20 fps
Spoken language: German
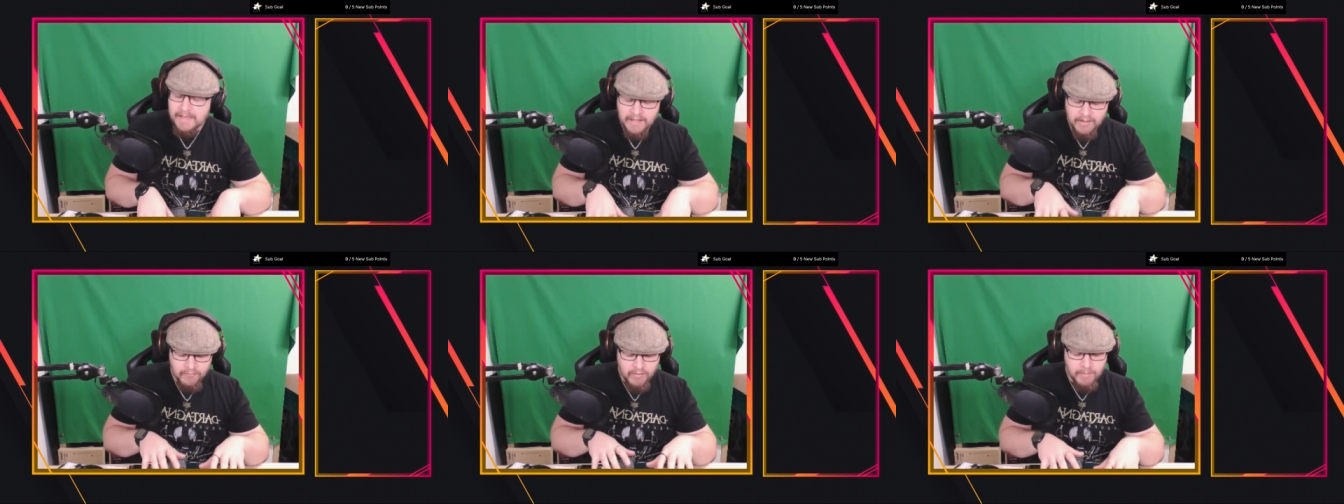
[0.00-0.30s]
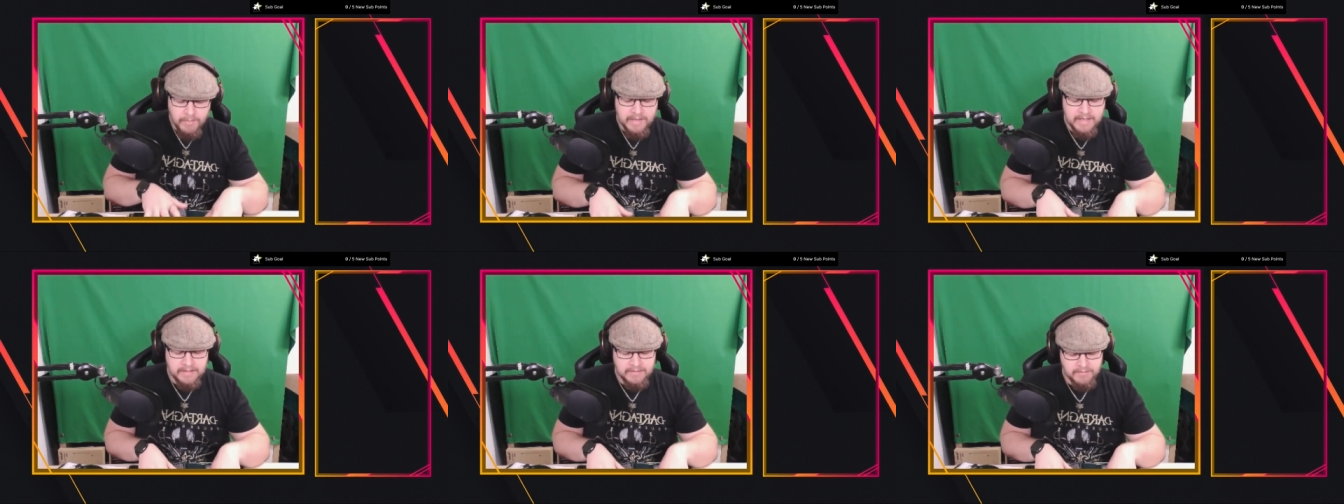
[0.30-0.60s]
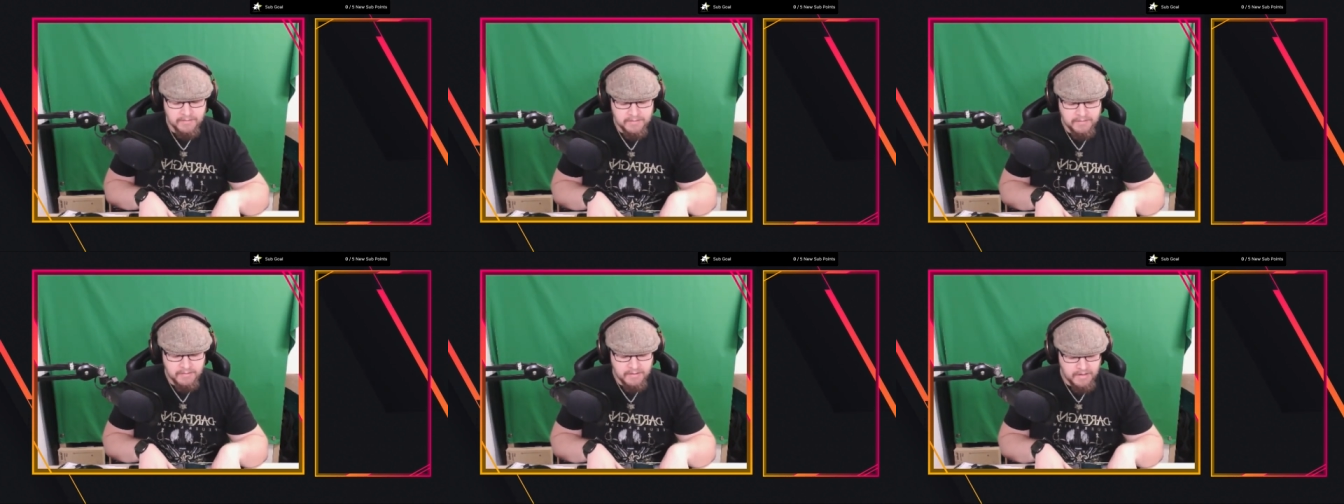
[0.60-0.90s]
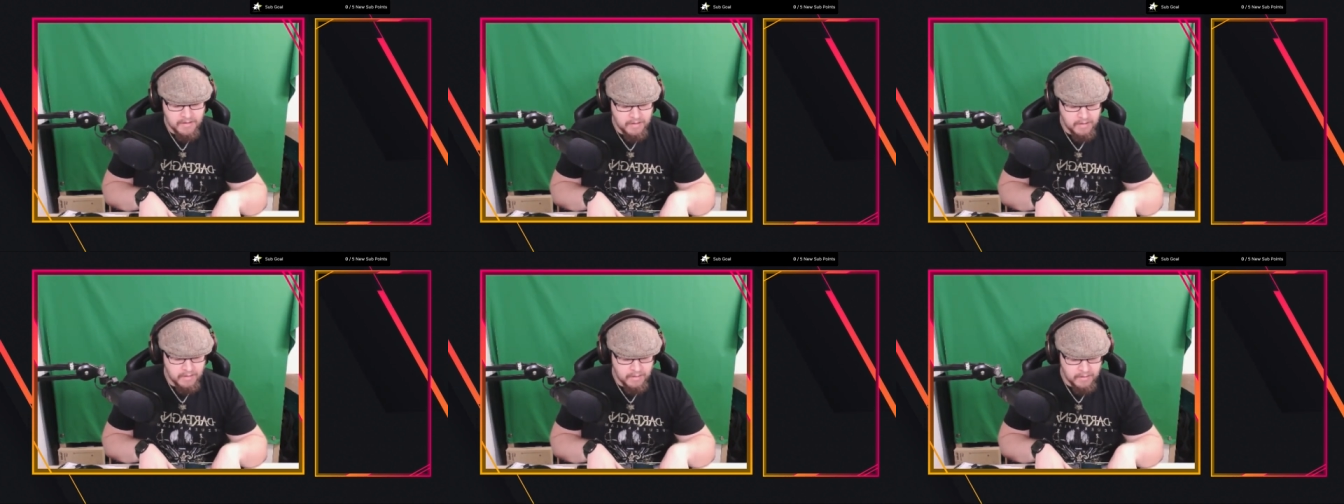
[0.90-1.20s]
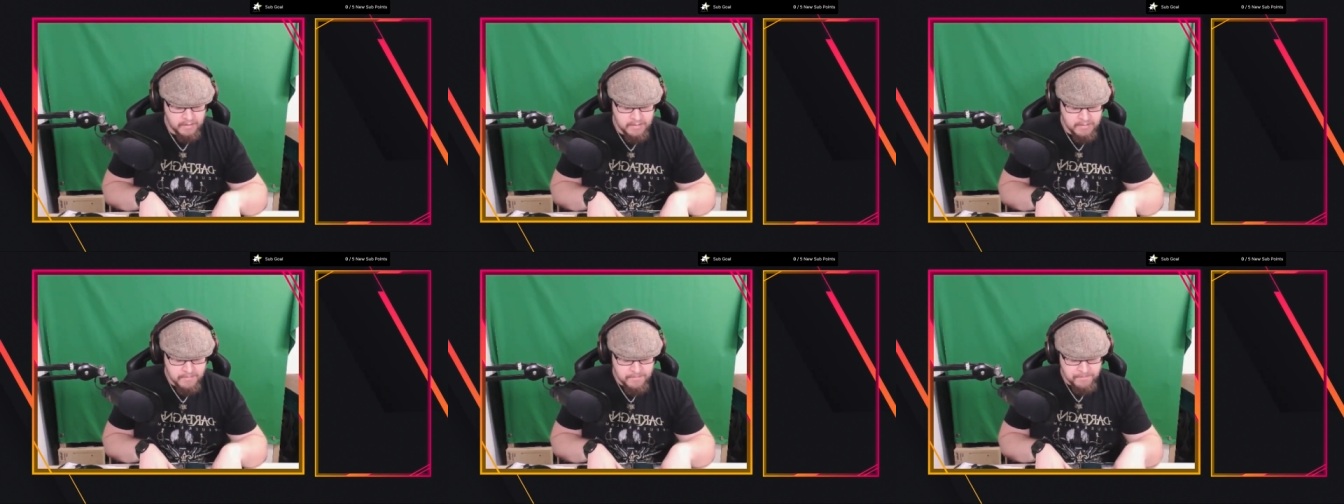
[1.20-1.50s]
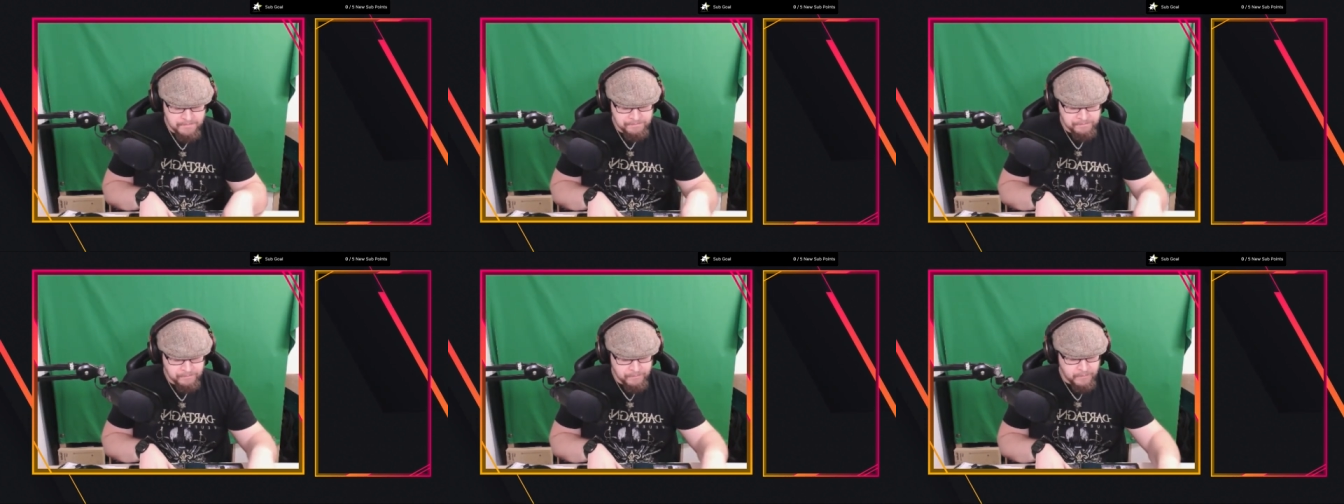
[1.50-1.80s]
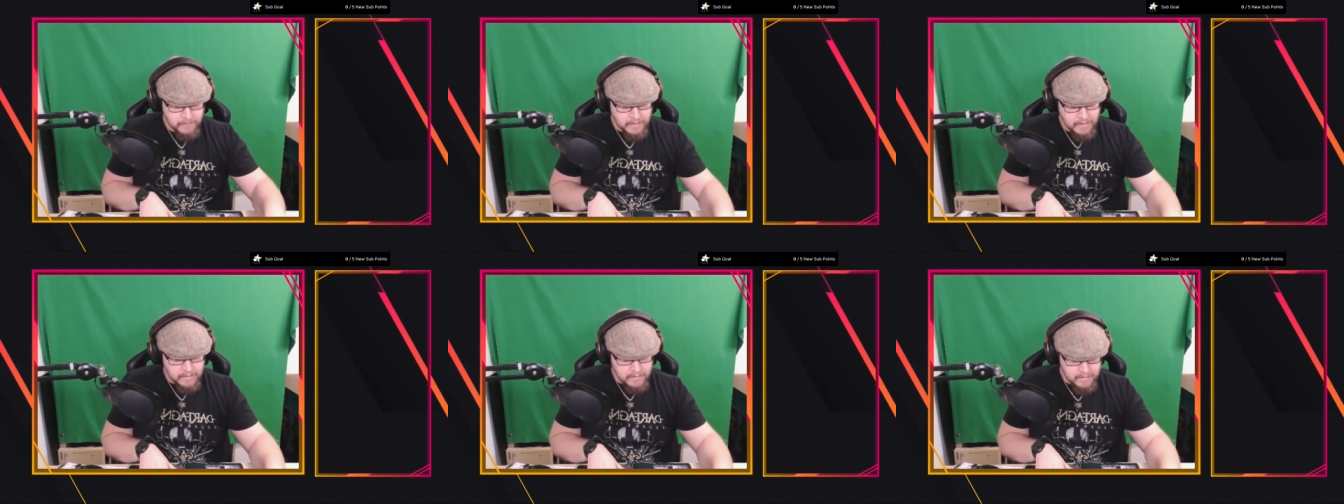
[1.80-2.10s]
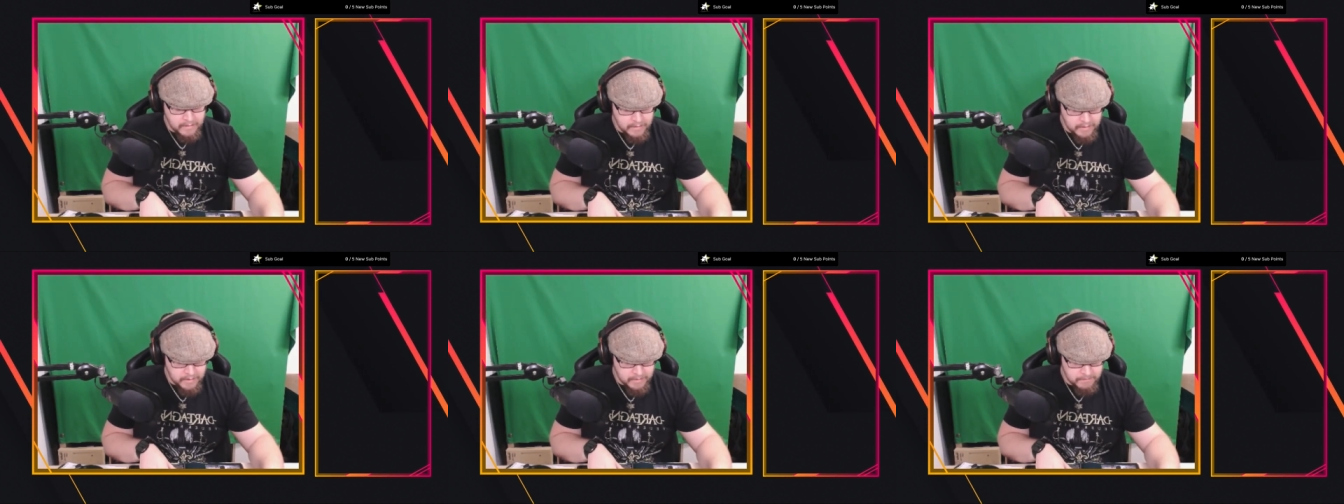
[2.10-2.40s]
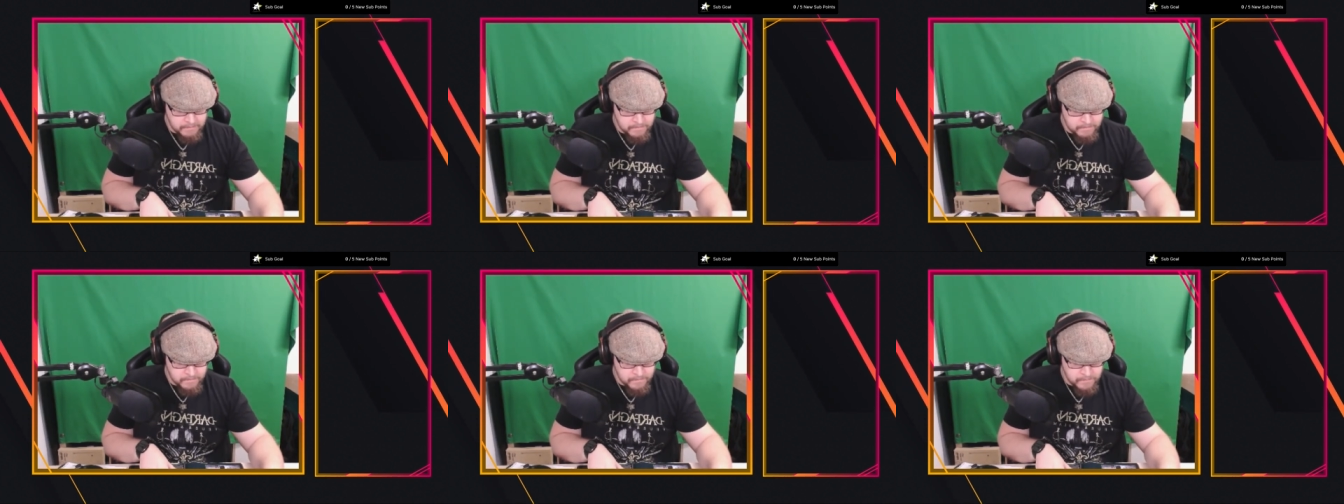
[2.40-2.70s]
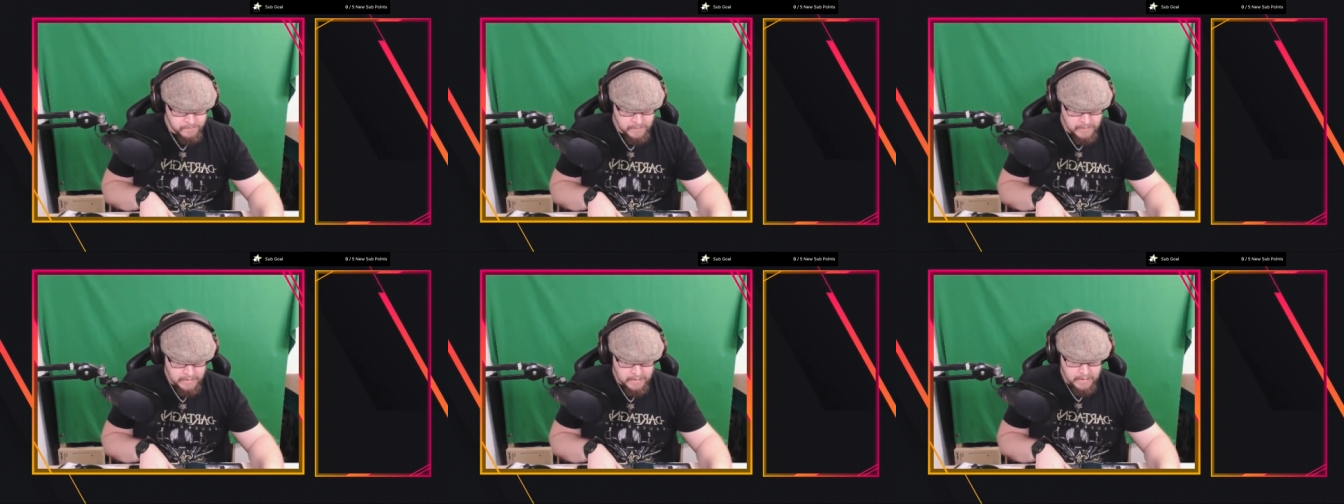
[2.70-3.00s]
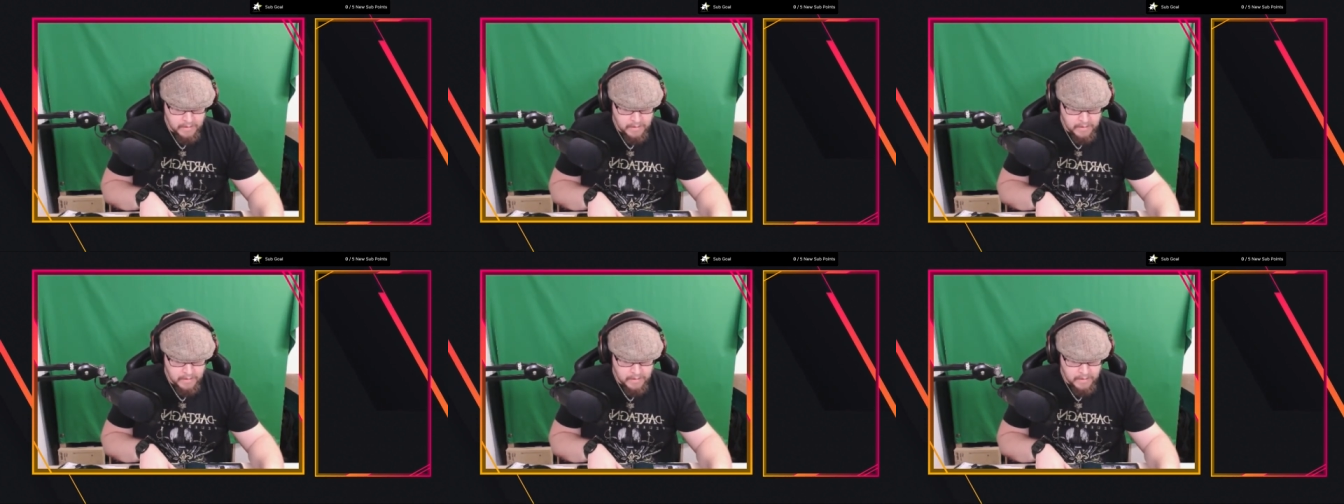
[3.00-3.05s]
Vorbereitungsrun. Ähm,